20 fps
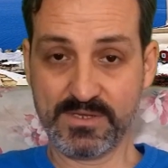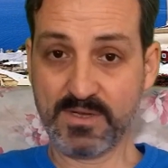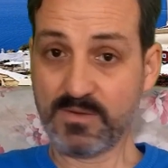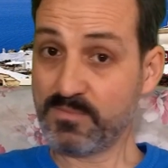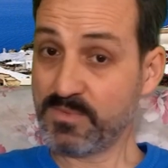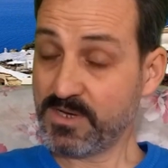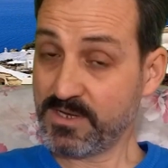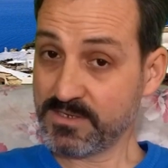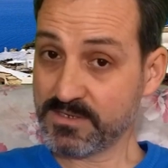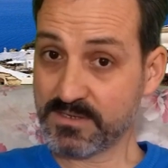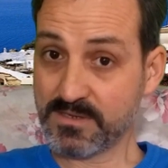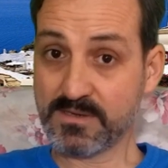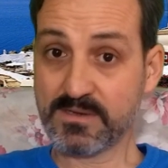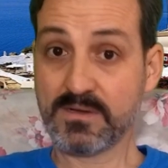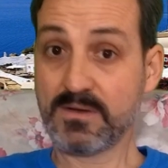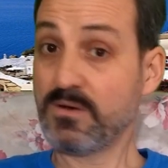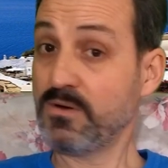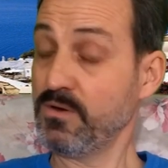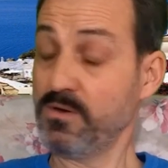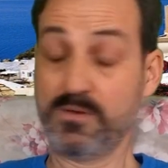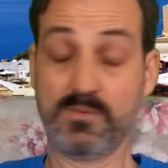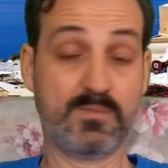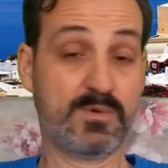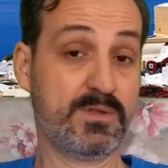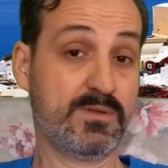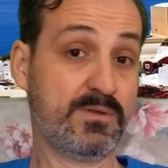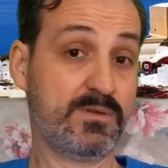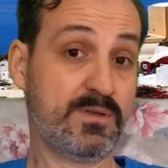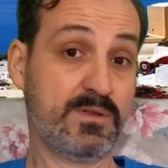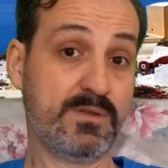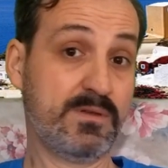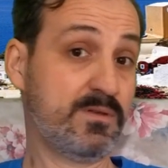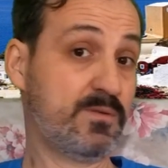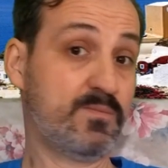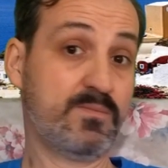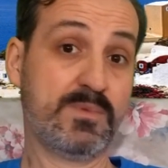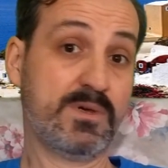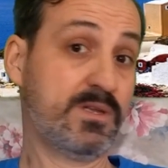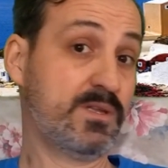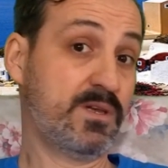İçinizden bazıları ben öyle
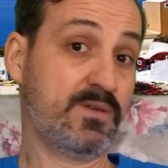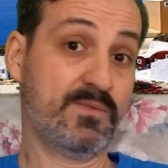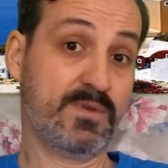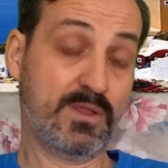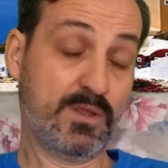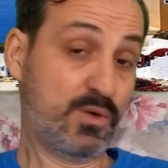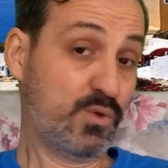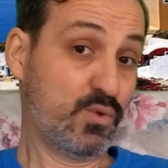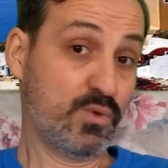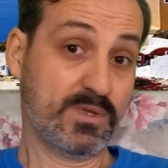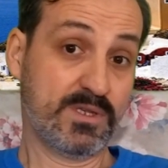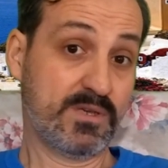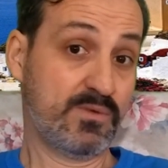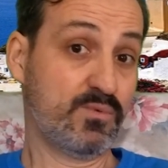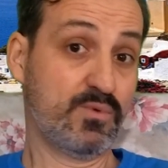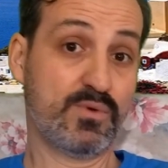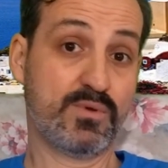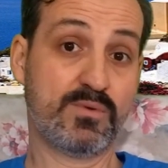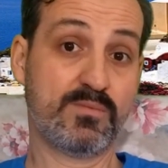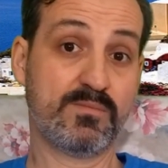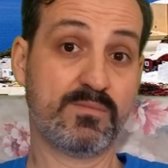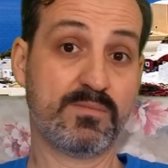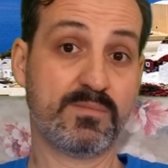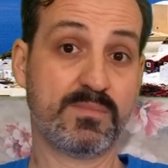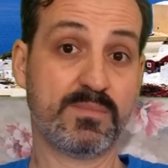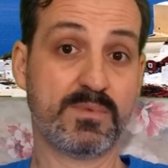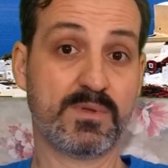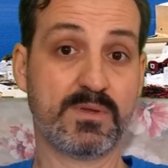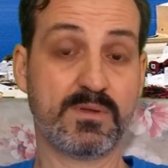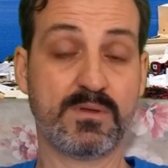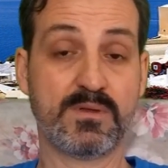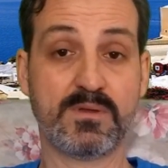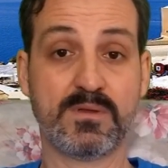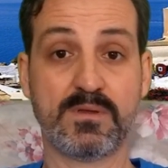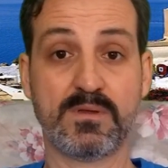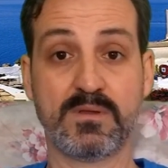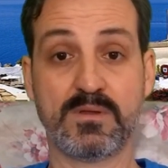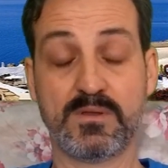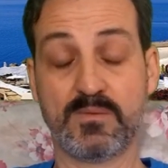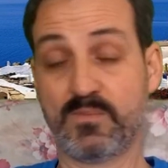değilim. Ben hayvanları çok seviyorum.
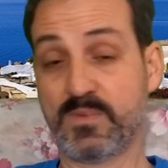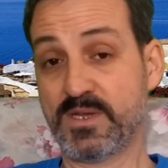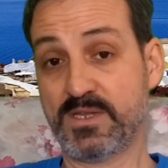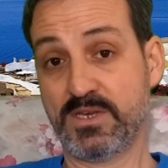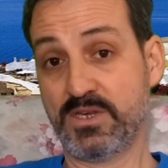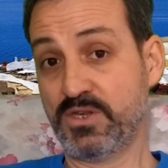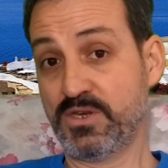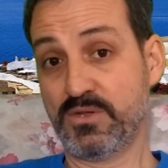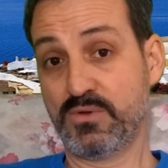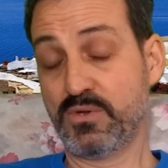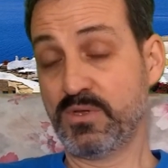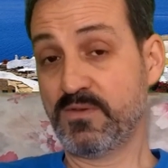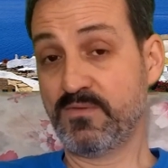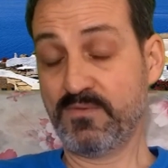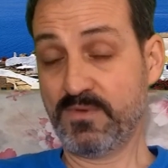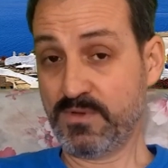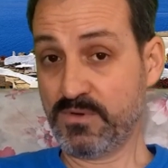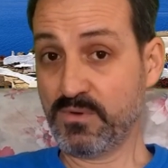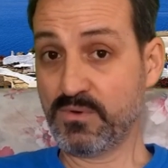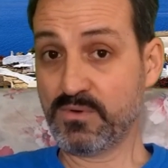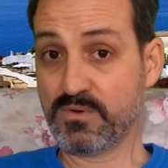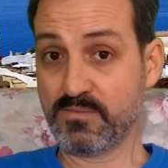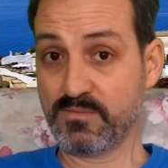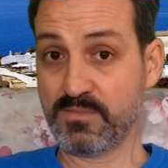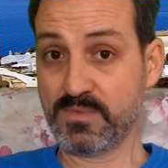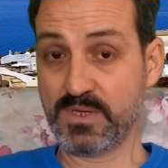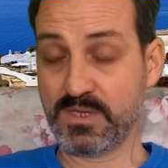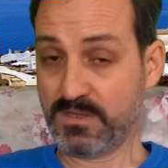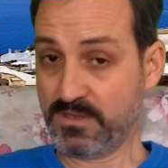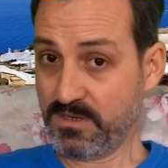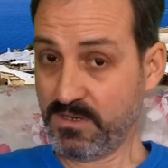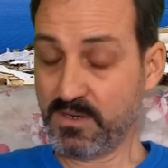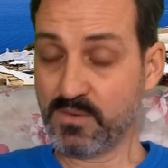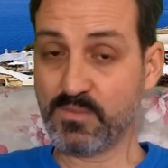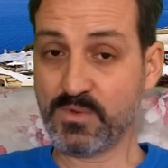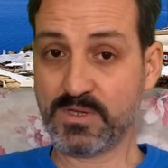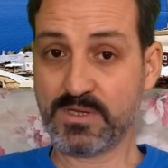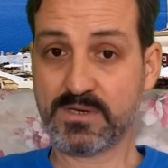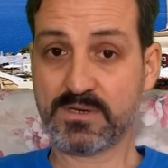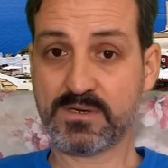Ben hijyene önem veriyorum
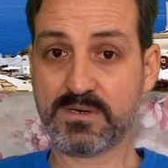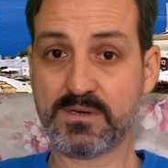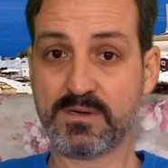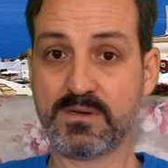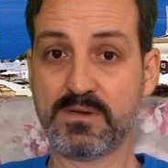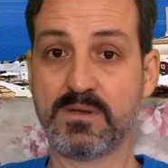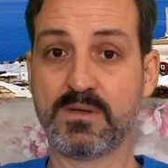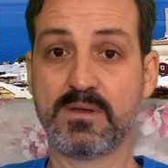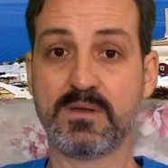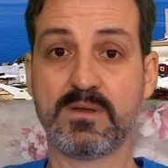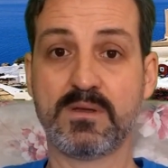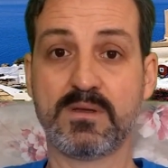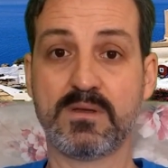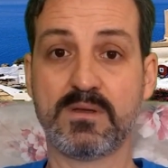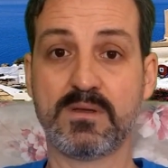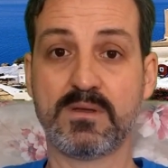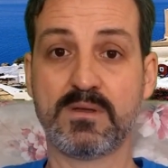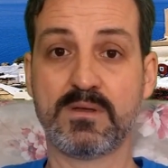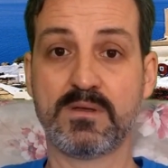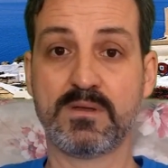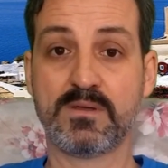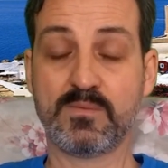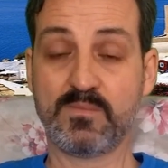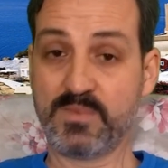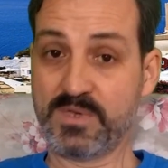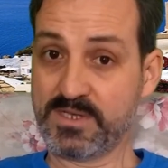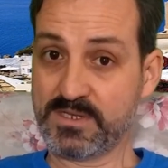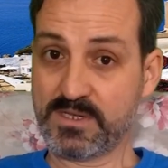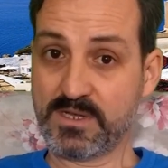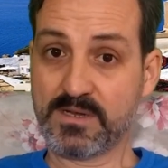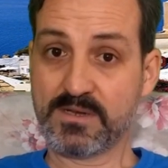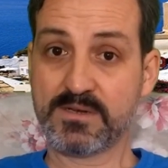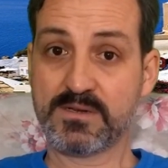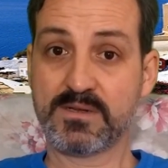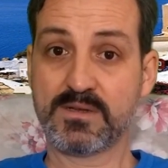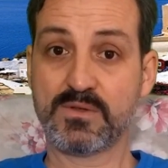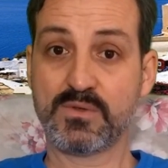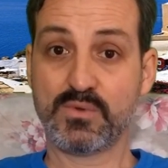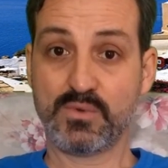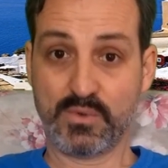diyebilir.
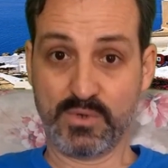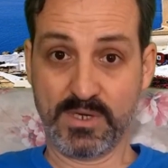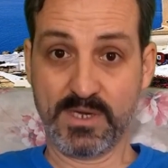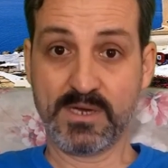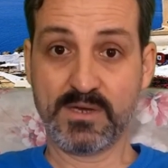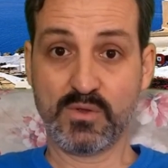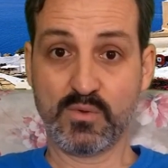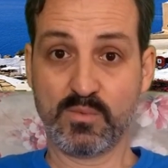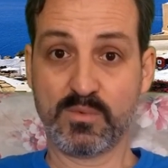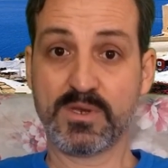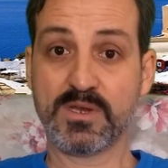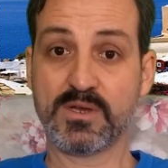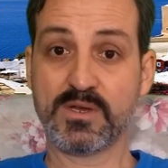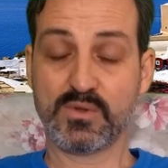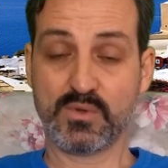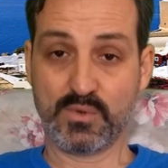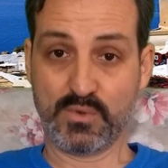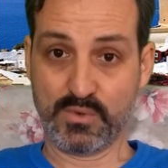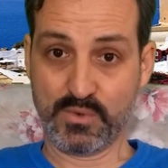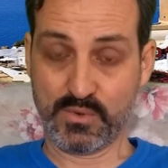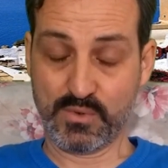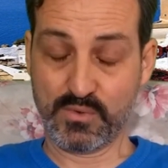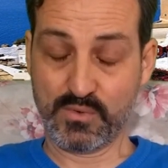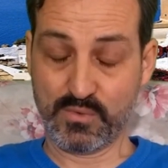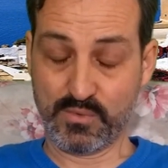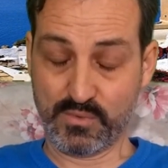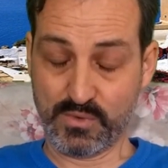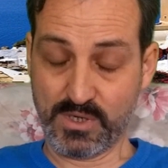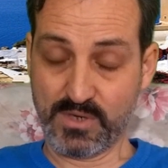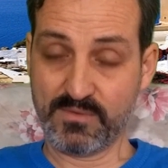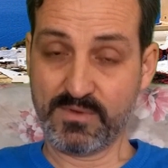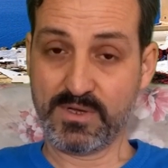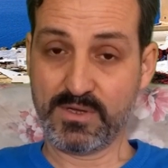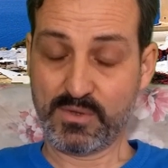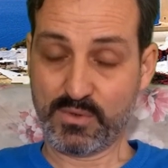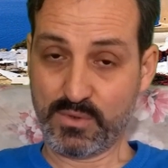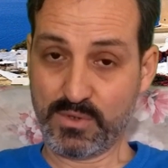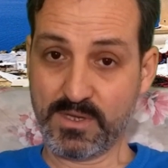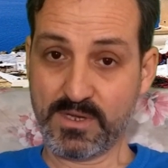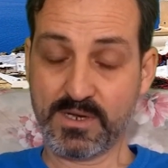Bizler Türkiye
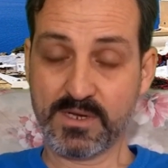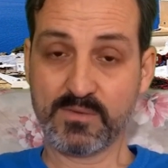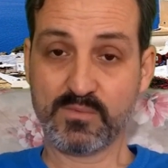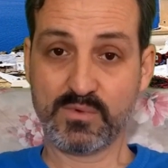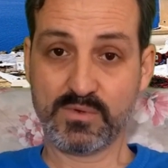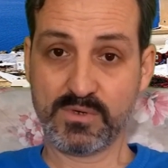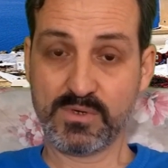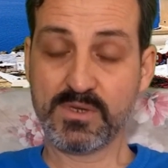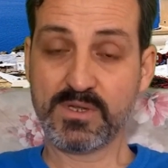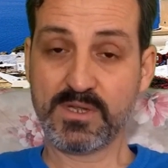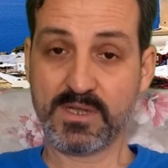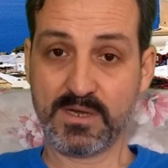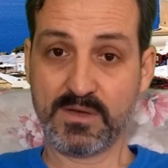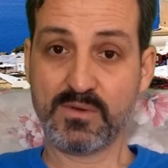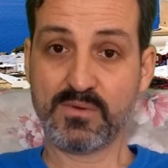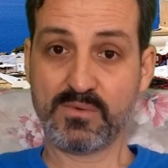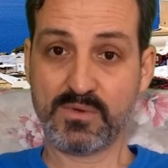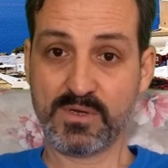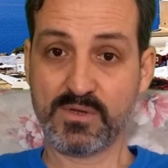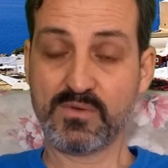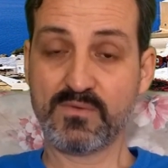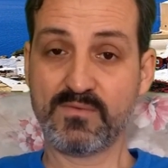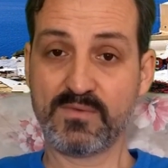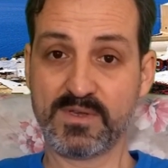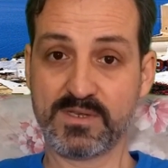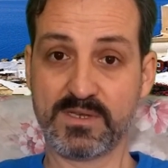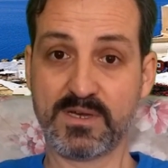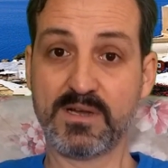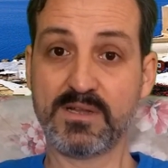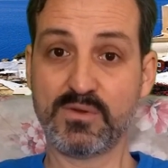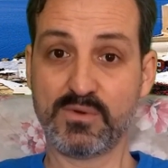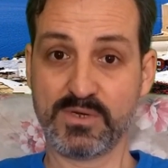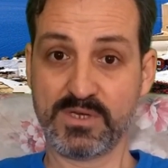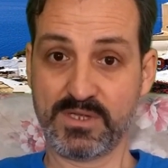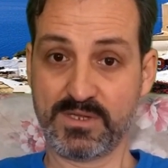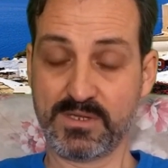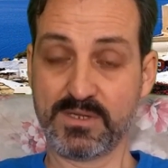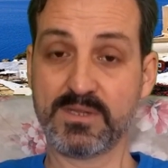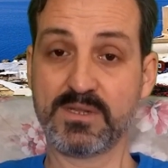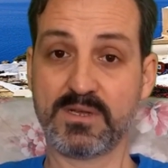Cumhuriyeti devleti olarak gıda üretim ve
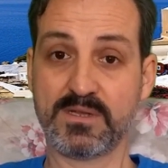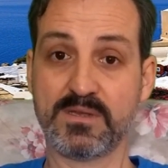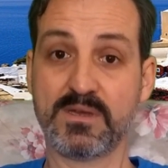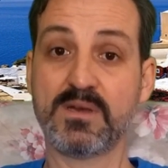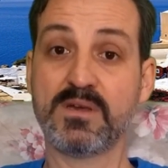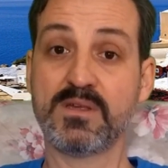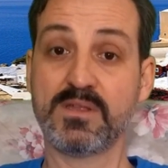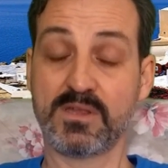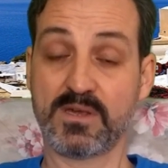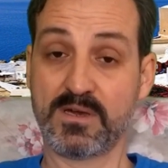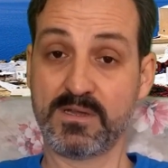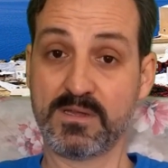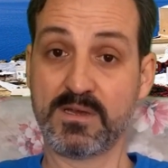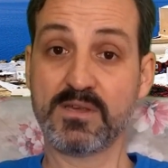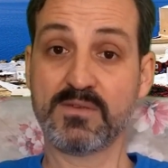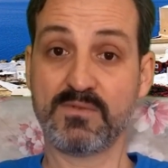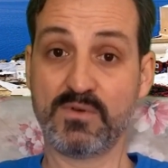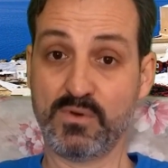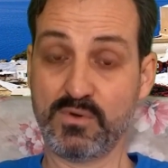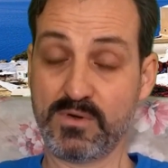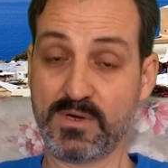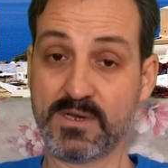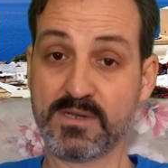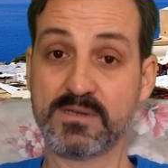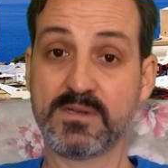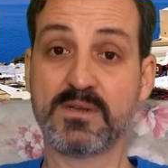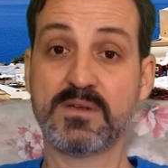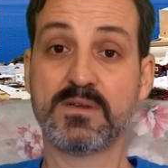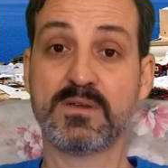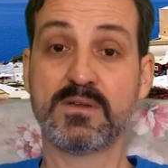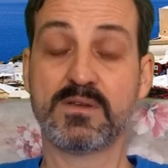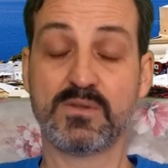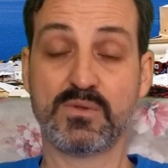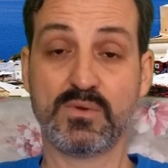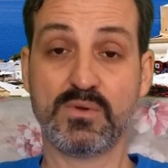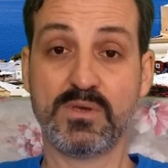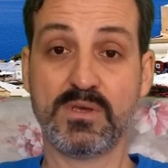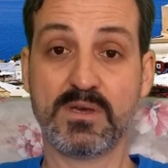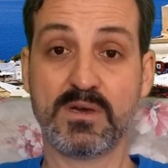sağlığı açısından çağdaş ve uygar